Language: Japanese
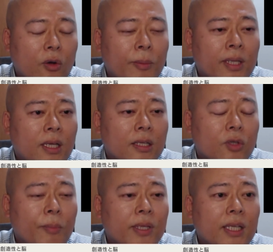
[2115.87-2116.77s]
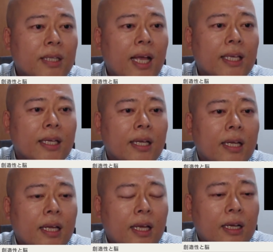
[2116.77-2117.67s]
これまで、それまでにない
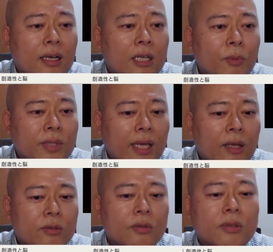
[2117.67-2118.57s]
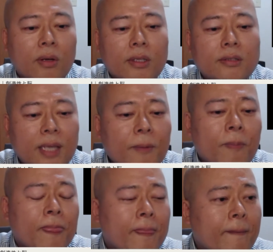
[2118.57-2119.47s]
学問体系を作ったわけですね。
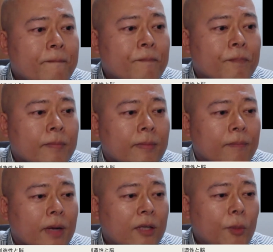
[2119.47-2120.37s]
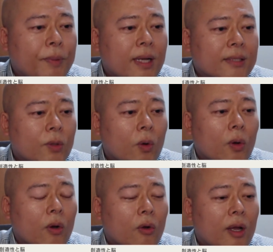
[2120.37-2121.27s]
あと、
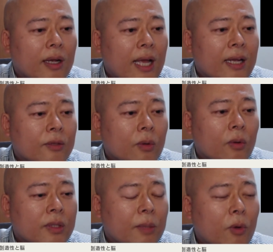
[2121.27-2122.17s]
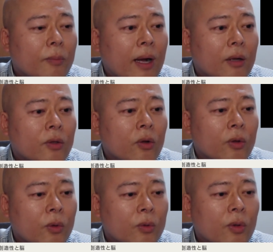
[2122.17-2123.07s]
ピカソ。これは絵画においても、まあ、同
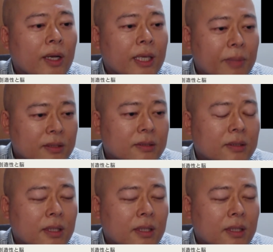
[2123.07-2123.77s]
様のことが言えます。